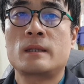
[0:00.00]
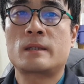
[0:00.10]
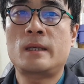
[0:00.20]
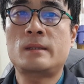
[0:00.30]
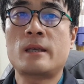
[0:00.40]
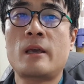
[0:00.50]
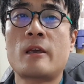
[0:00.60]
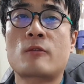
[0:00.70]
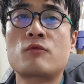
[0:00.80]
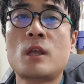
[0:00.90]

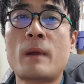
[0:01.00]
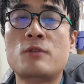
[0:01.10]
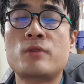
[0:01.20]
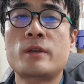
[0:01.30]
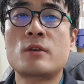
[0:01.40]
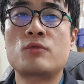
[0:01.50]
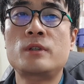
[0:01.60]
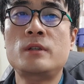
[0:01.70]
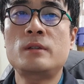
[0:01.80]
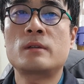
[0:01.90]
그리스의 국내 발주의
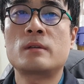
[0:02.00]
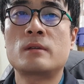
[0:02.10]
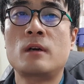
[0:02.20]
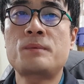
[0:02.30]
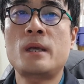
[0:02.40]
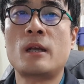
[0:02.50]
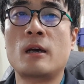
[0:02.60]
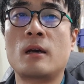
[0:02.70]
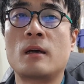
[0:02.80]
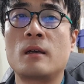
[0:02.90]
경우는
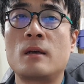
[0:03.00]
업체나